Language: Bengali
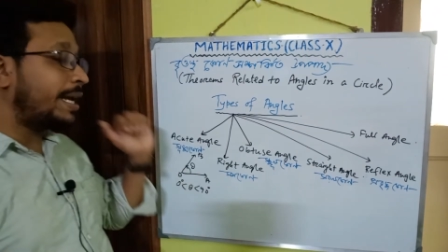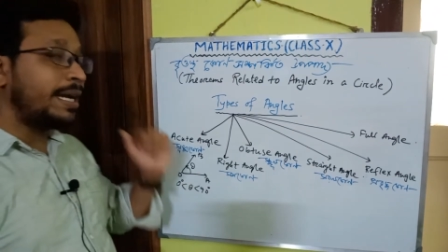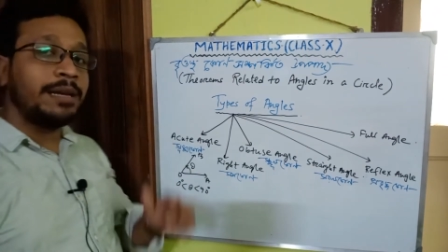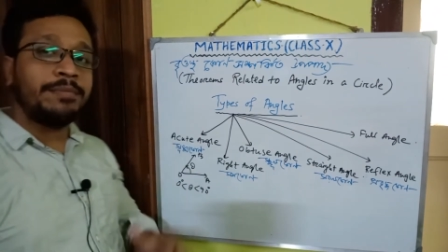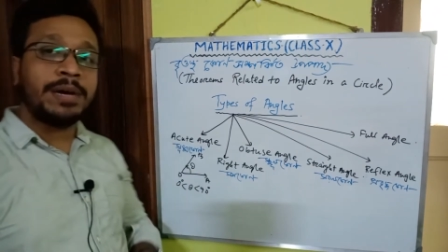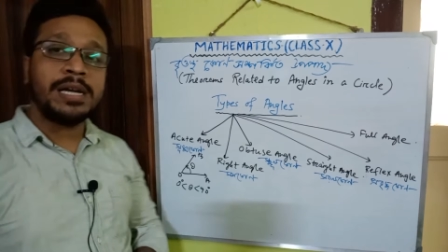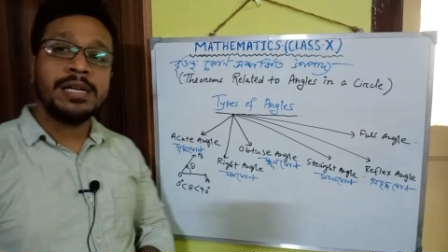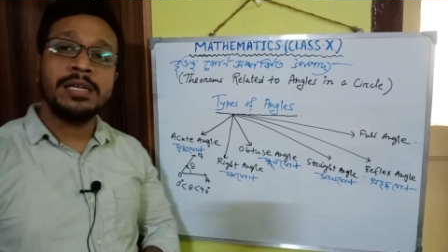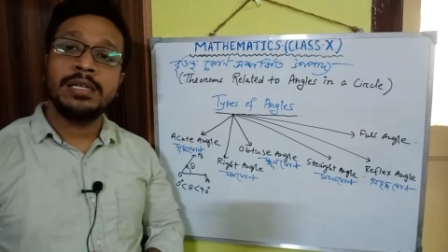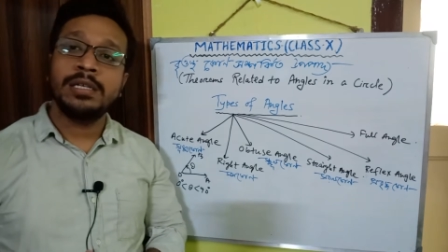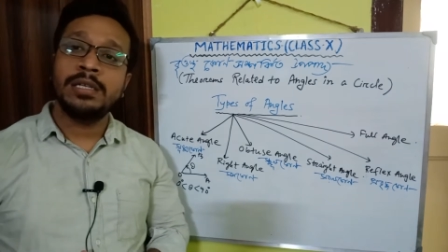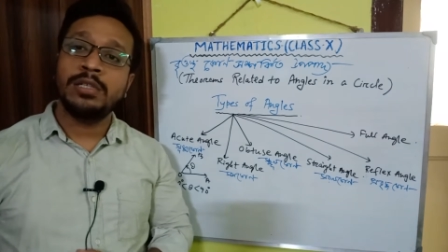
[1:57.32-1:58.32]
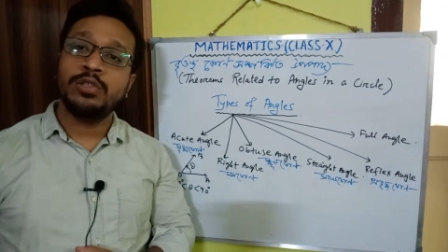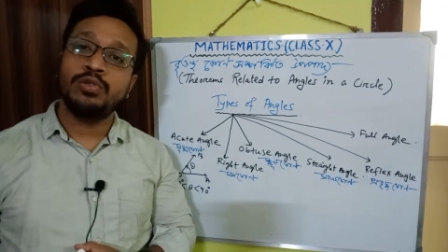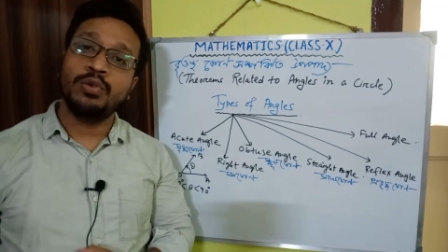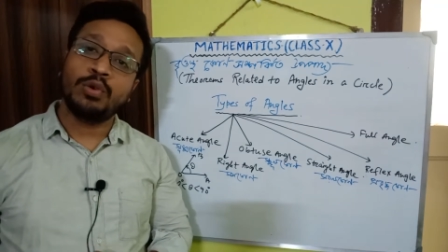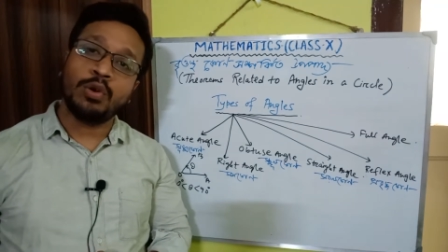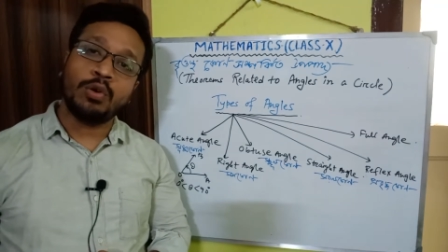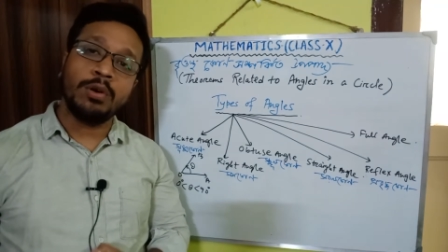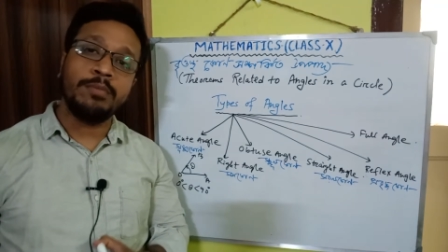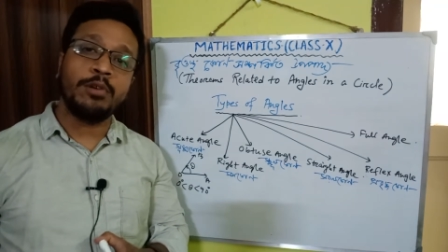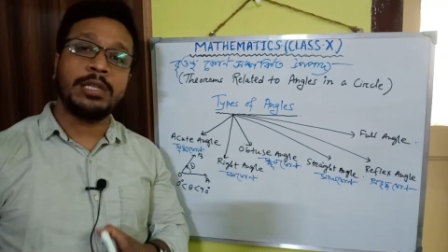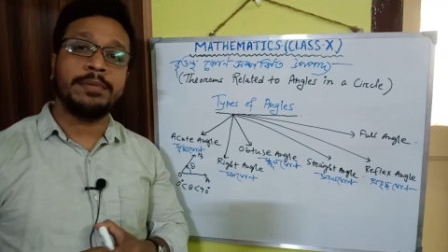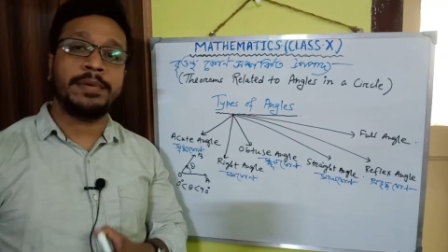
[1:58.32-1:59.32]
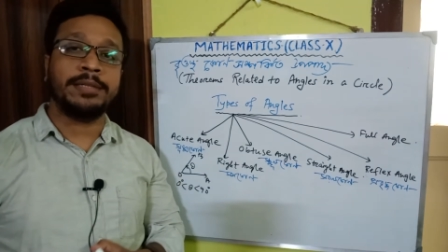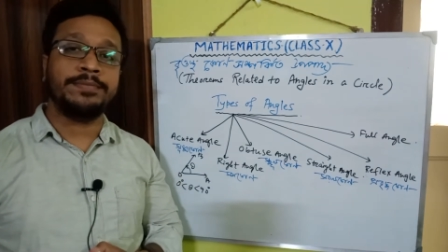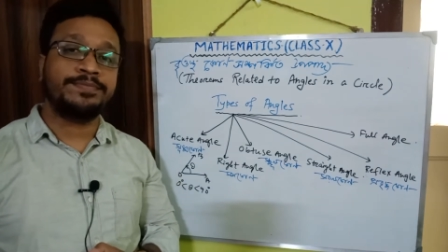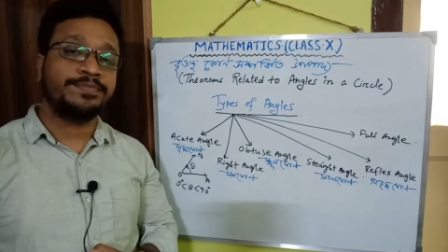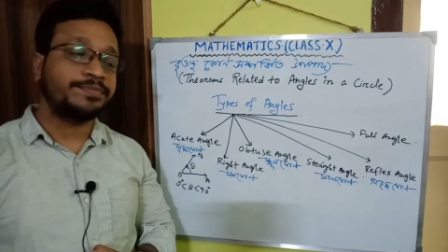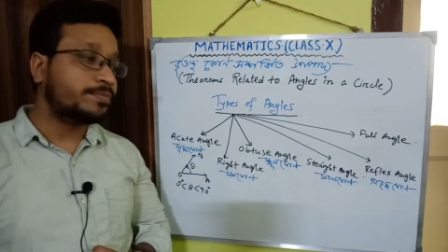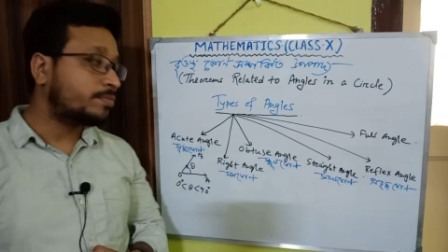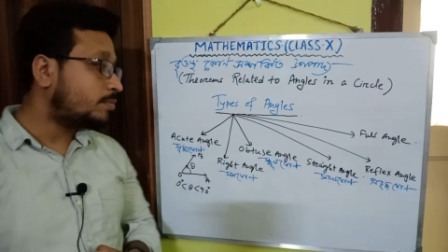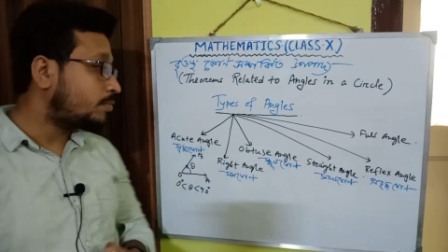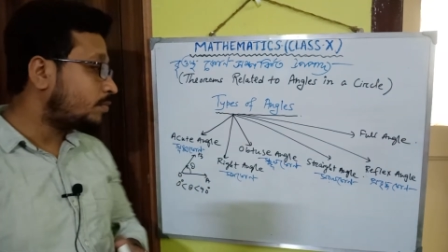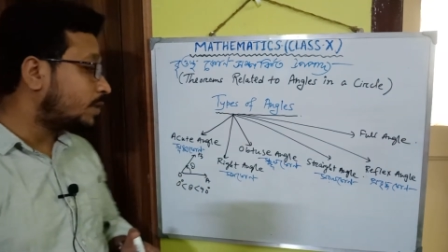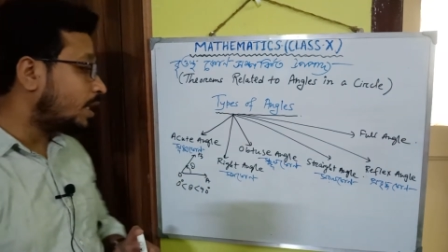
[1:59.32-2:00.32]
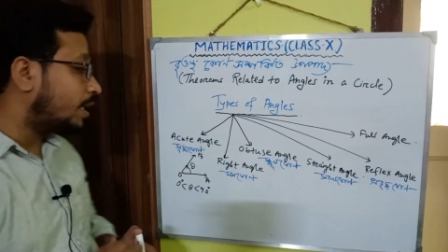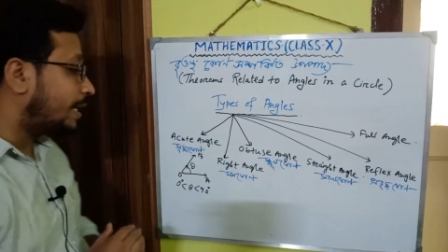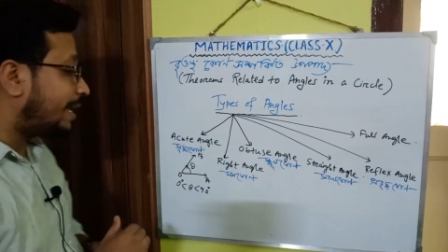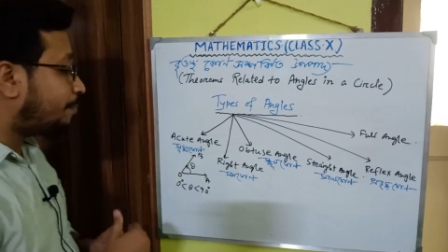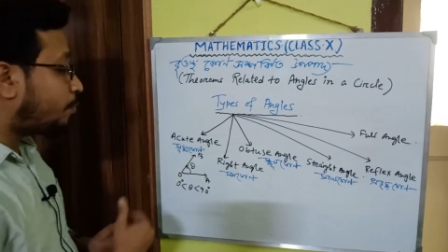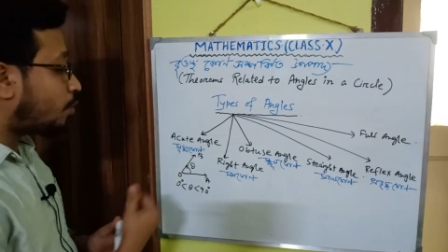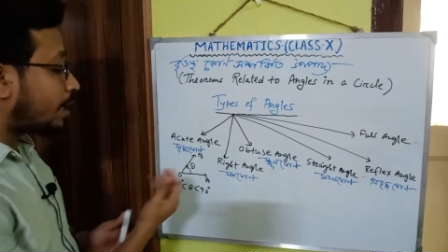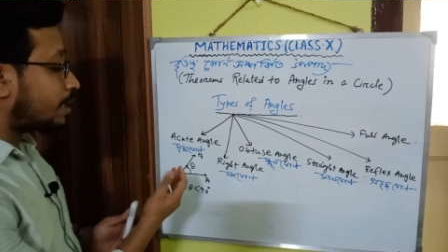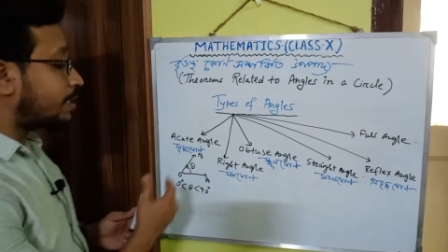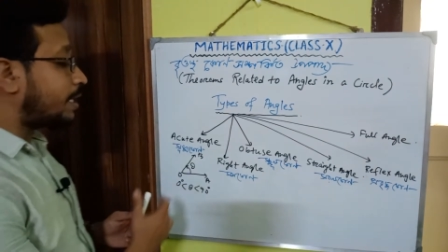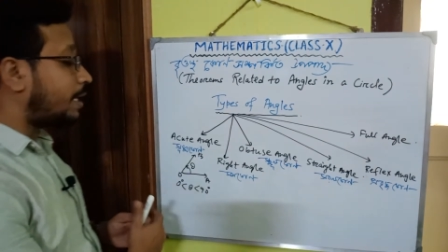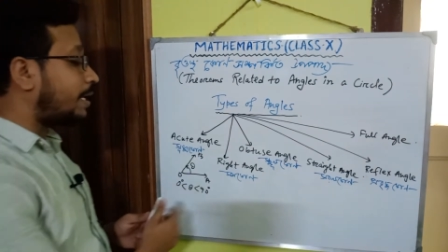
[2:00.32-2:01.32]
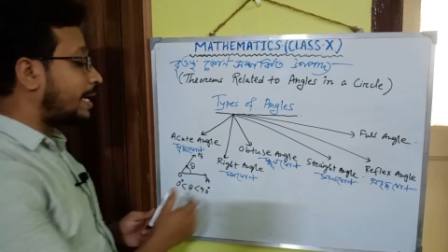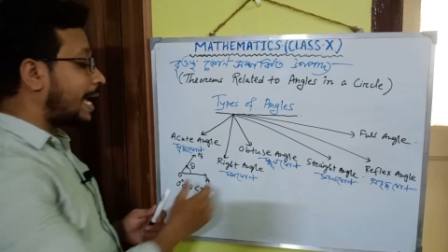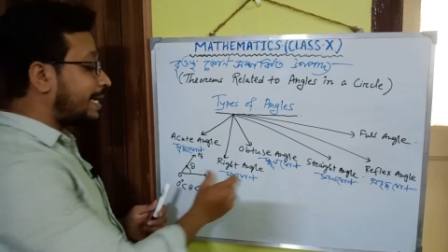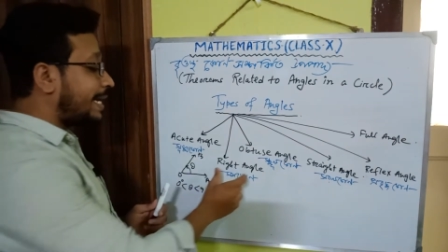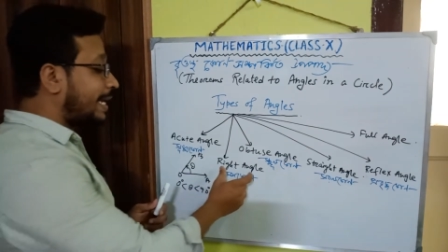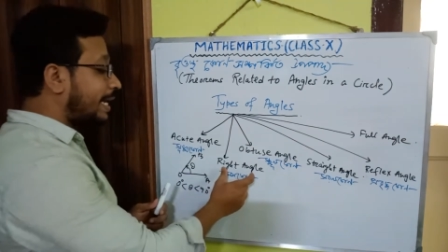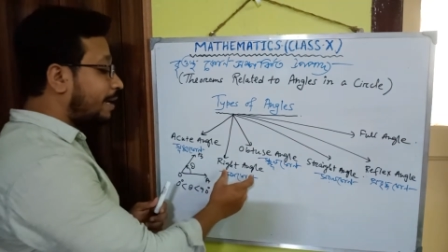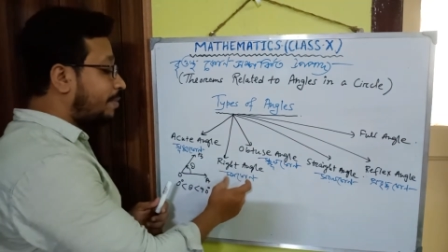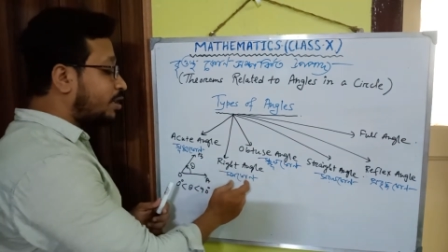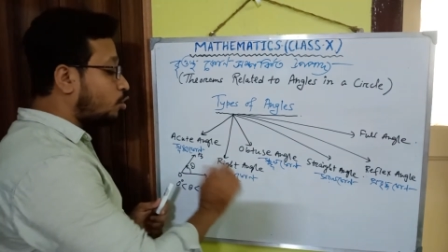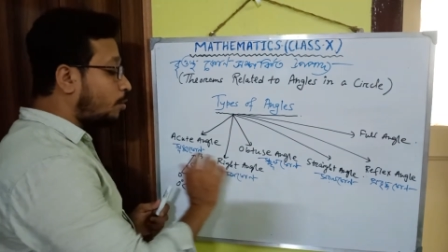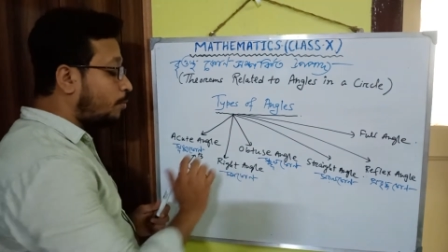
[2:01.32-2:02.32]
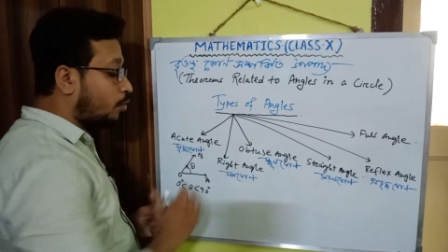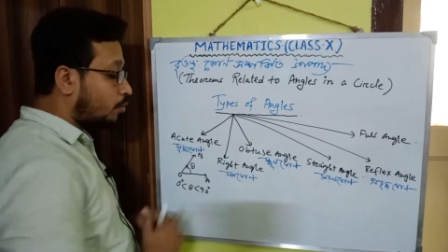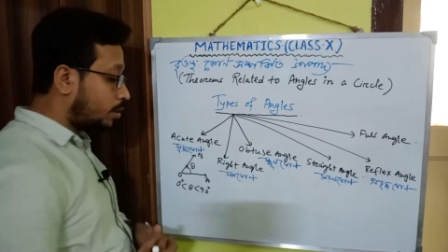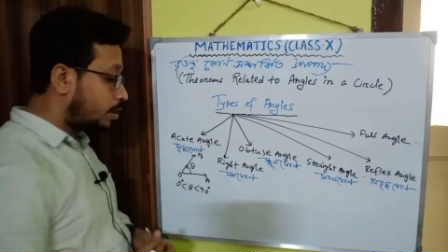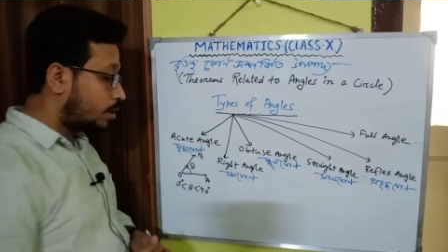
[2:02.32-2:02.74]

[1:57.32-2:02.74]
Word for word: অ্যাঙ্গেল বা সূক্ষ্মকোণ বলতে পারি এরপর আসা যাক রাইট অ্যাঙ্গেল বা সমকোণ